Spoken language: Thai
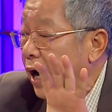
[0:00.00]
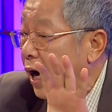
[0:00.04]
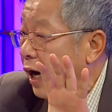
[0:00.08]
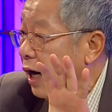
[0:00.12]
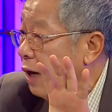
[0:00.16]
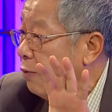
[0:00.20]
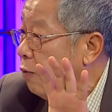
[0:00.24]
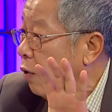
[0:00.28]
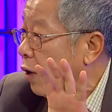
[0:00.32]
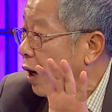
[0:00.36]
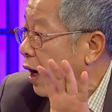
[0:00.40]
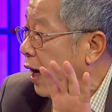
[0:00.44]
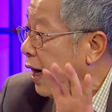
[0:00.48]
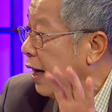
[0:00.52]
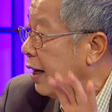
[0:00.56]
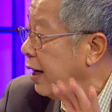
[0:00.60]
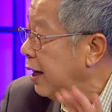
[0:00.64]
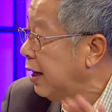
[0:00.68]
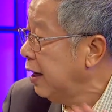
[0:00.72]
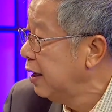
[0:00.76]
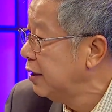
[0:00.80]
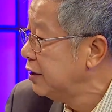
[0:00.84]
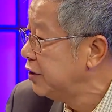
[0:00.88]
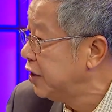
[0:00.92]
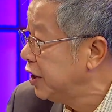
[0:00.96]
เขาเรียกว่าอะไร
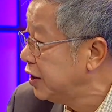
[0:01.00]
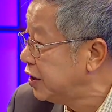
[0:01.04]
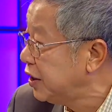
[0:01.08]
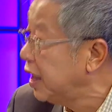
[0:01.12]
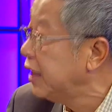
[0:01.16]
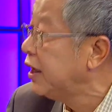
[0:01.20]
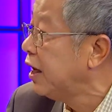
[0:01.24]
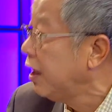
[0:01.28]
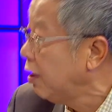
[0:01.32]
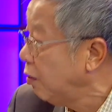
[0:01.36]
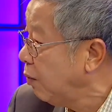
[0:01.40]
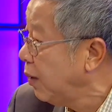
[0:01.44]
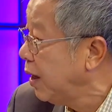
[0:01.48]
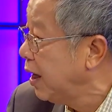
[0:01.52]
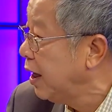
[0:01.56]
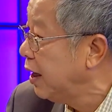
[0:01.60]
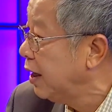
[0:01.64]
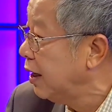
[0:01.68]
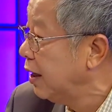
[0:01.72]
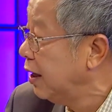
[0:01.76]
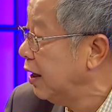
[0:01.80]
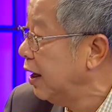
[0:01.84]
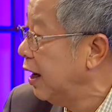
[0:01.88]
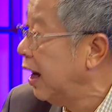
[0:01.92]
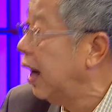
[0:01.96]
นะ CCTV
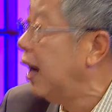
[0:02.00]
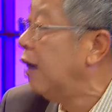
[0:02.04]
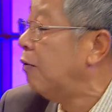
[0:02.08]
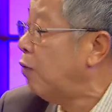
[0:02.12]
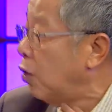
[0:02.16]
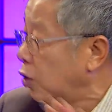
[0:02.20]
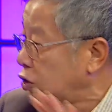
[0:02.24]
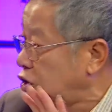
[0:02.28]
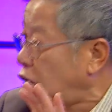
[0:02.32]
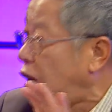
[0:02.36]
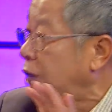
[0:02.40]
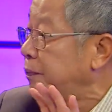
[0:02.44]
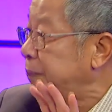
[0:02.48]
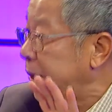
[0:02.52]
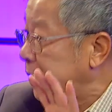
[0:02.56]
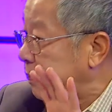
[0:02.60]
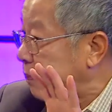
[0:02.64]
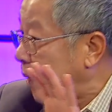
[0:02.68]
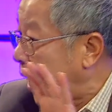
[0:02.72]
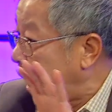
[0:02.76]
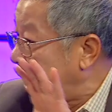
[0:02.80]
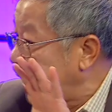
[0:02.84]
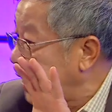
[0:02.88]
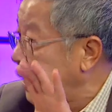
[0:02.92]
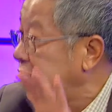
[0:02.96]
วงจรปิด
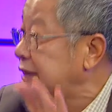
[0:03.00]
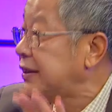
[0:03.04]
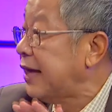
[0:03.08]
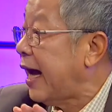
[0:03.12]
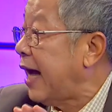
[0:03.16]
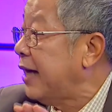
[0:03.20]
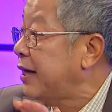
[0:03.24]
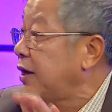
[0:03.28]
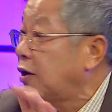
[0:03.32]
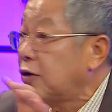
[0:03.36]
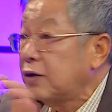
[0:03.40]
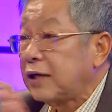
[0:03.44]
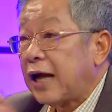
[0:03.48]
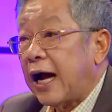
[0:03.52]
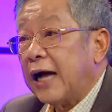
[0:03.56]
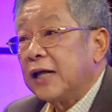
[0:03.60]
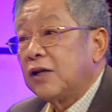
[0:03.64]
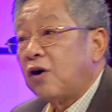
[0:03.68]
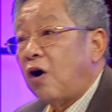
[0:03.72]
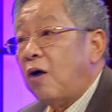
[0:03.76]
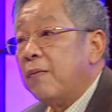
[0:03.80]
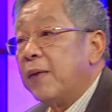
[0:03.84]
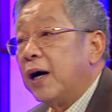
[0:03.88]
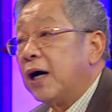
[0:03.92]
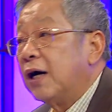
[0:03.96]
ภายในศาลที่เขาถ่าย
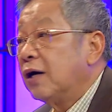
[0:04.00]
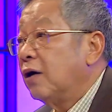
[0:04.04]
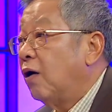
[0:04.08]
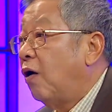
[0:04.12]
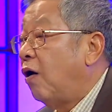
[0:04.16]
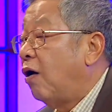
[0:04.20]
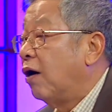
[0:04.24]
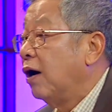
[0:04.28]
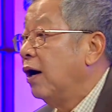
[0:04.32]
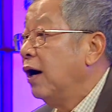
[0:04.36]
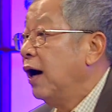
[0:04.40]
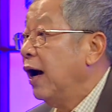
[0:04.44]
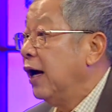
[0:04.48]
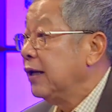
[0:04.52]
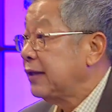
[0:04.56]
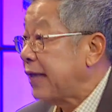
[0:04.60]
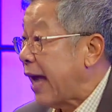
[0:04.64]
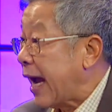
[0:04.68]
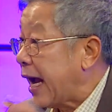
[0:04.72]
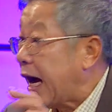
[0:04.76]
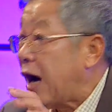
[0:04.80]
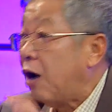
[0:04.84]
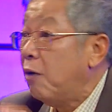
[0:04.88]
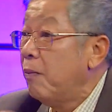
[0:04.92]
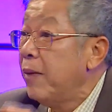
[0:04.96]
ทอดไปข้างนอก
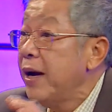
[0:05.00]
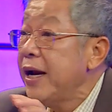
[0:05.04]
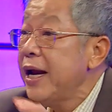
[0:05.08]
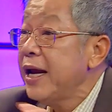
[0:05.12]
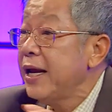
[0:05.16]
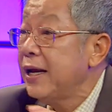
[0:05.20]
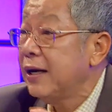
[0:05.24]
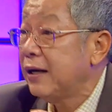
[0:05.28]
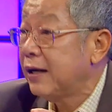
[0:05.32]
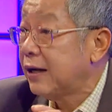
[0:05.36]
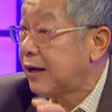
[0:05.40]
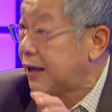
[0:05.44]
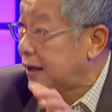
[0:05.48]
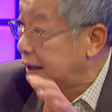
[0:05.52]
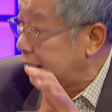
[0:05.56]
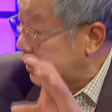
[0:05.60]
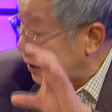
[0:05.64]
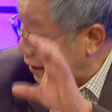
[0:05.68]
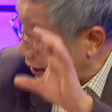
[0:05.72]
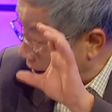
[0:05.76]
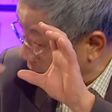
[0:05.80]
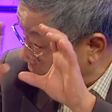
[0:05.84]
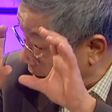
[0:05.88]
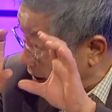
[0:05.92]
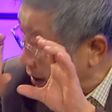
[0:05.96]
แต่เขาไม่ได้
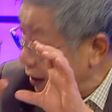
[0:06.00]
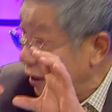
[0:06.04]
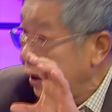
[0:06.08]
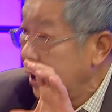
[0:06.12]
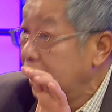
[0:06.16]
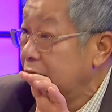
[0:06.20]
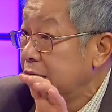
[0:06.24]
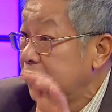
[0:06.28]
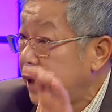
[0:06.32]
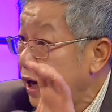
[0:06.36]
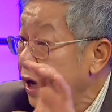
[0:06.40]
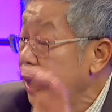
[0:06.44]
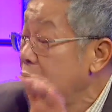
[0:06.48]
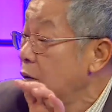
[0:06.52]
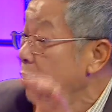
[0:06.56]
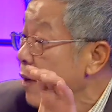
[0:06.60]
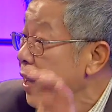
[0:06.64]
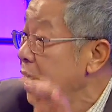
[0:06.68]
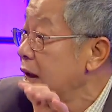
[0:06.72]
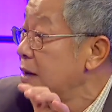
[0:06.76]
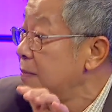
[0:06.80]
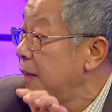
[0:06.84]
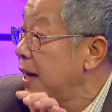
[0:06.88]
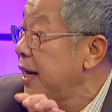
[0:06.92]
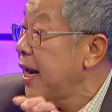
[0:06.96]
ไลฟ์ที
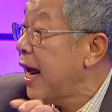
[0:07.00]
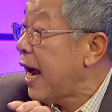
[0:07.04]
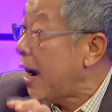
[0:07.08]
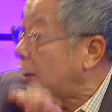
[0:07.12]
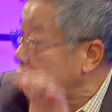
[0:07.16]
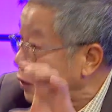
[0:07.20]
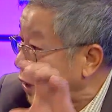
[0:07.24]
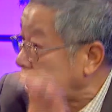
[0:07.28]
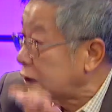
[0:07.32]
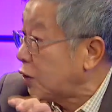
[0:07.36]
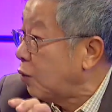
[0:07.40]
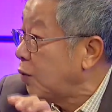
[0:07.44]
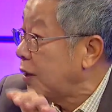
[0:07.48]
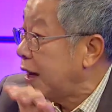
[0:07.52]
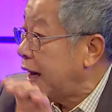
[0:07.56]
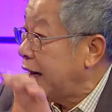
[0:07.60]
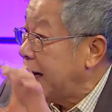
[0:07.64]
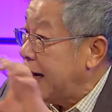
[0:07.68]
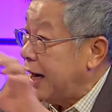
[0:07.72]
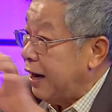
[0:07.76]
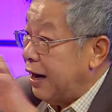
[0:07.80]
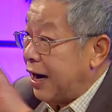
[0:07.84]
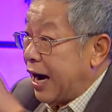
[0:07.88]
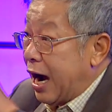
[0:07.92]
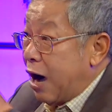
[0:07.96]
วีไม่ได้เอาจากตรงนั้
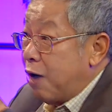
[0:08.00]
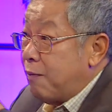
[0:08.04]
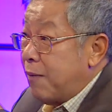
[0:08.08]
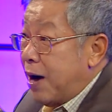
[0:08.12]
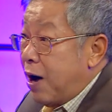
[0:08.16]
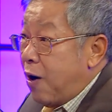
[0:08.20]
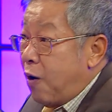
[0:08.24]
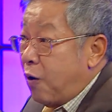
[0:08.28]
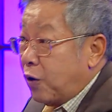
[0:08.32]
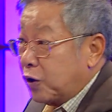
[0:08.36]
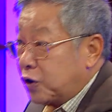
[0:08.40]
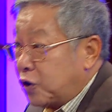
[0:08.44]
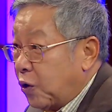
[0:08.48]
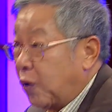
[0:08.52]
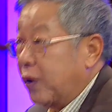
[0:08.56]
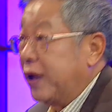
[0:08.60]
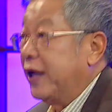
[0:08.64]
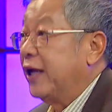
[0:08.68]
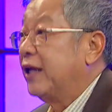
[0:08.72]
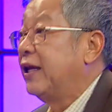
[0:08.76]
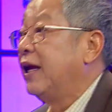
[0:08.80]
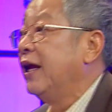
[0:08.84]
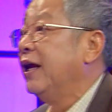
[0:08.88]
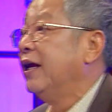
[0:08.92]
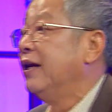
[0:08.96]
นน่ะเอามาออกสด
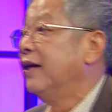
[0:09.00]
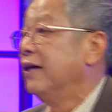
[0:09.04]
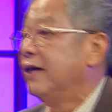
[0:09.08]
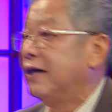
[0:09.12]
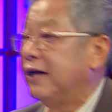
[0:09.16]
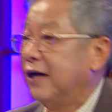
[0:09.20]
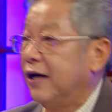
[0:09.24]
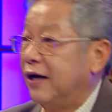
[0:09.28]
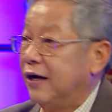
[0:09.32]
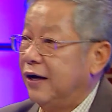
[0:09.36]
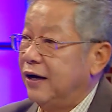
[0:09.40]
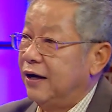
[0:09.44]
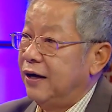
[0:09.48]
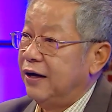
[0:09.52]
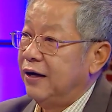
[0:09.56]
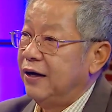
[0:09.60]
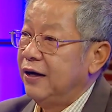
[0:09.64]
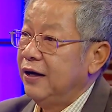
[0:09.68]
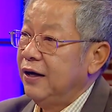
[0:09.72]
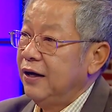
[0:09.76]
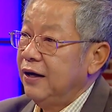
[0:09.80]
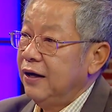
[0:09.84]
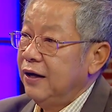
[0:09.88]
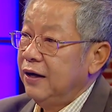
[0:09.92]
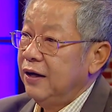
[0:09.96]
อีกทีนึง
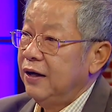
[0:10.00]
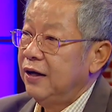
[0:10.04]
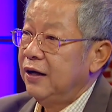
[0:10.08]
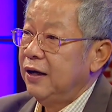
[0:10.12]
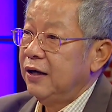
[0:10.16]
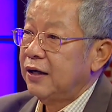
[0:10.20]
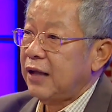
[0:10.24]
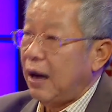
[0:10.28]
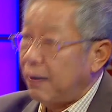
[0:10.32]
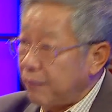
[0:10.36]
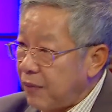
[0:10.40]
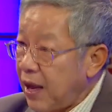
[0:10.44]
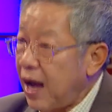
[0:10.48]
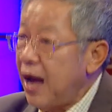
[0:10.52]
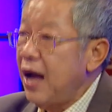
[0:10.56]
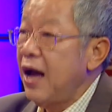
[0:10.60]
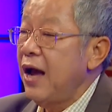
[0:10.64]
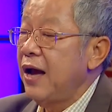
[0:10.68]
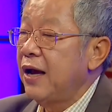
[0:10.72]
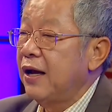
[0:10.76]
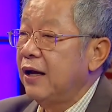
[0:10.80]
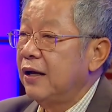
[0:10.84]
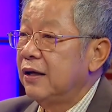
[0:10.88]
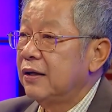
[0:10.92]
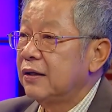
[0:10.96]
ทำได้เปล่าล่ะทำได้
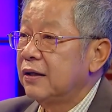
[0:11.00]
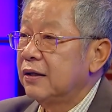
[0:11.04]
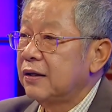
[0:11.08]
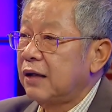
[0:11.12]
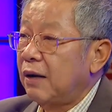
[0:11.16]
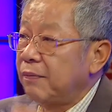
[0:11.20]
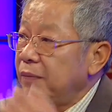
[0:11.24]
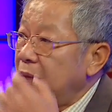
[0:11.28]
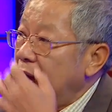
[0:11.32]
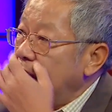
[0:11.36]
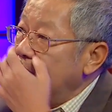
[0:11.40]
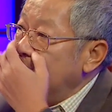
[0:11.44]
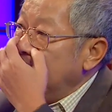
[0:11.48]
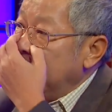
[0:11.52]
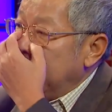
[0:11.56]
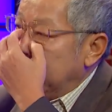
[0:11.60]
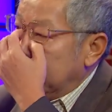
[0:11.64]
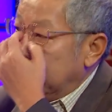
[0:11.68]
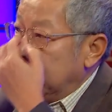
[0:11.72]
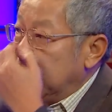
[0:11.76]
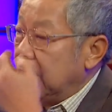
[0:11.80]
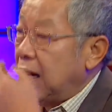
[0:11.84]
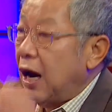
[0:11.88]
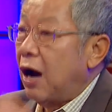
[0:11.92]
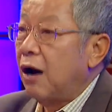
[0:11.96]

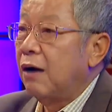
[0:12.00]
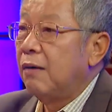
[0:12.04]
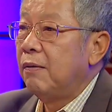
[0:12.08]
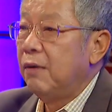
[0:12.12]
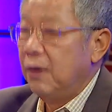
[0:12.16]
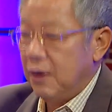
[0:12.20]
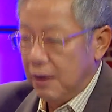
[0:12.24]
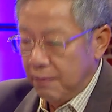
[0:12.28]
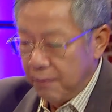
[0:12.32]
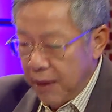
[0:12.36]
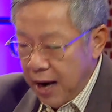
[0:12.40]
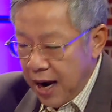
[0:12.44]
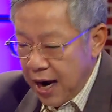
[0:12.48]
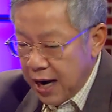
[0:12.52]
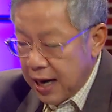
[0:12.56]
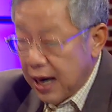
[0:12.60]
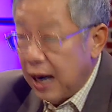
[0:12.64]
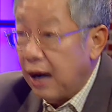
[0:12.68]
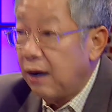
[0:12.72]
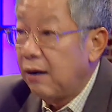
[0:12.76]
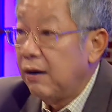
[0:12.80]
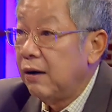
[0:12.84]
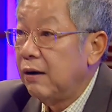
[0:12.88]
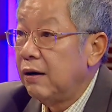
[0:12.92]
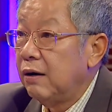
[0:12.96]
อยู่ที่ศาลอนุ
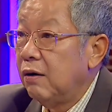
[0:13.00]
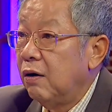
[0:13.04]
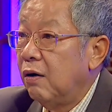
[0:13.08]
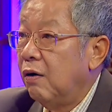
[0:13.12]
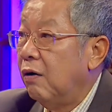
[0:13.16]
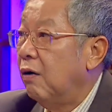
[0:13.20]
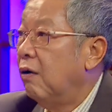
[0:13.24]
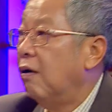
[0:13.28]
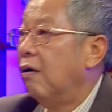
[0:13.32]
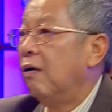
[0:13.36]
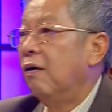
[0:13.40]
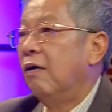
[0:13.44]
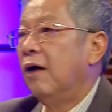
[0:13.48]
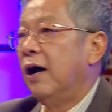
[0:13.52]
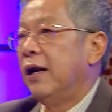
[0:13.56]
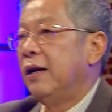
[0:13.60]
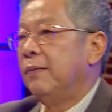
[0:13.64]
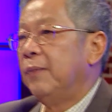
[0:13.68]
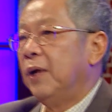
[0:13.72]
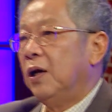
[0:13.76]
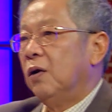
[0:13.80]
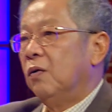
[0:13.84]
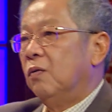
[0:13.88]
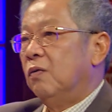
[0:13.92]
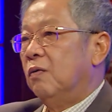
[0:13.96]
ญาตหรือเปล่าโอ้อัน
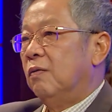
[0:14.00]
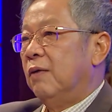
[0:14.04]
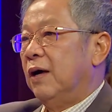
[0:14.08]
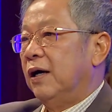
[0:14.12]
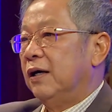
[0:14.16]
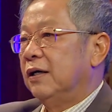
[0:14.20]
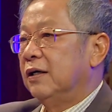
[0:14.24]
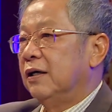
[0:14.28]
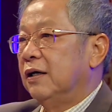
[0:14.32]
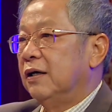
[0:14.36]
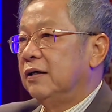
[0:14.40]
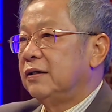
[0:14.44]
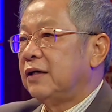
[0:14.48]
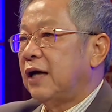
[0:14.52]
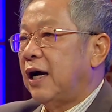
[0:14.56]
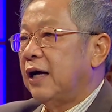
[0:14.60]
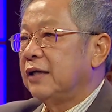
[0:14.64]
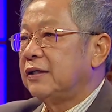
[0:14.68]
นี้ไม่รู้ใช่ไหม